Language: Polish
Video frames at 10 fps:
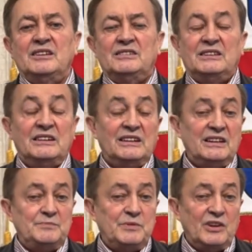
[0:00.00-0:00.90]

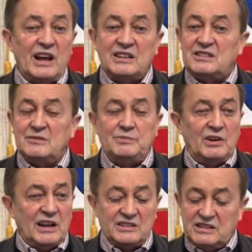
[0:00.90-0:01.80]
Aj, Polacy,
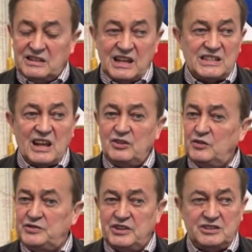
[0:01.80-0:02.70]
Polacy,
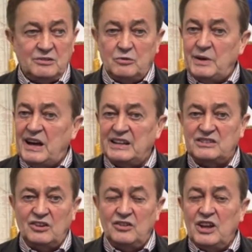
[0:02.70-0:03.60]
zastanówcie się, bo
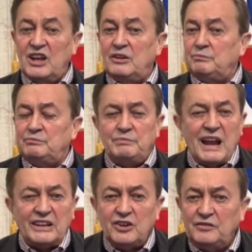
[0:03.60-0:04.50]
bardzo
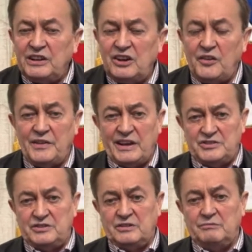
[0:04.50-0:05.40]
blado
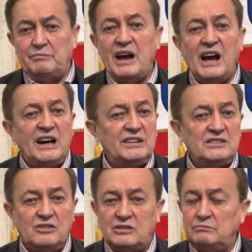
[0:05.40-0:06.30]
wyglądacie,
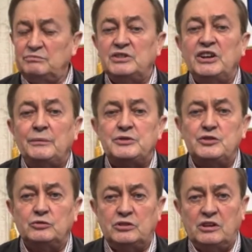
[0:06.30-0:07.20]
bardzo
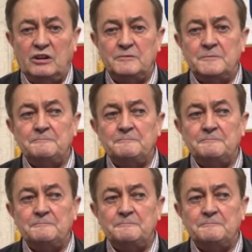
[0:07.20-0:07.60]
kiepściutko.